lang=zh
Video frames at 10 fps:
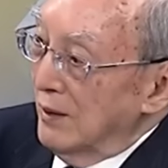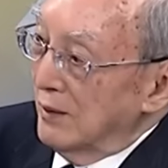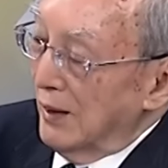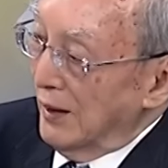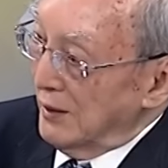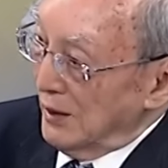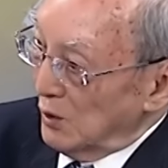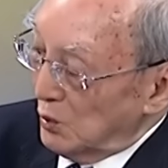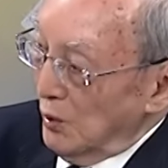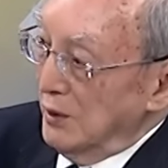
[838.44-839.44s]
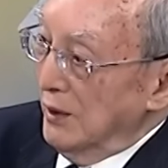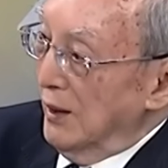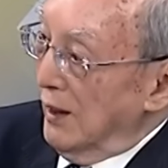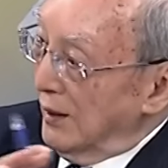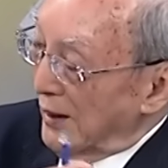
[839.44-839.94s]
他的这个所得
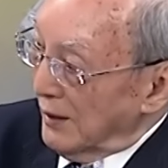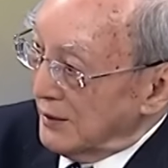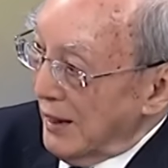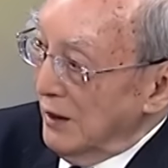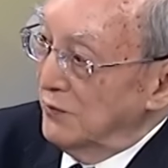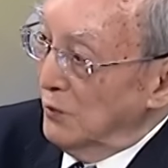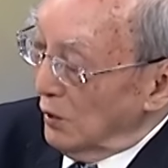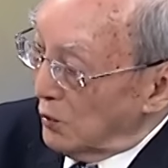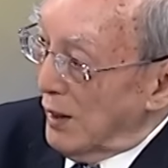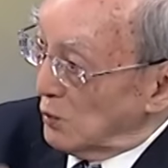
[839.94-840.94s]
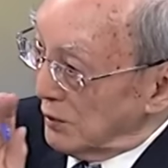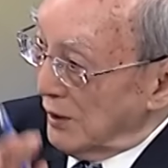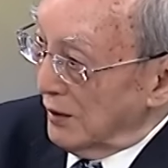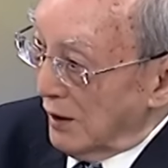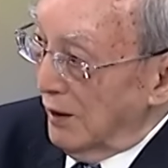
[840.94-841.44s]
啊，他的财富会快速
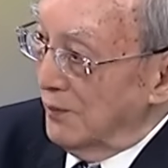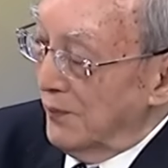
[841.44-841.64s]
升高，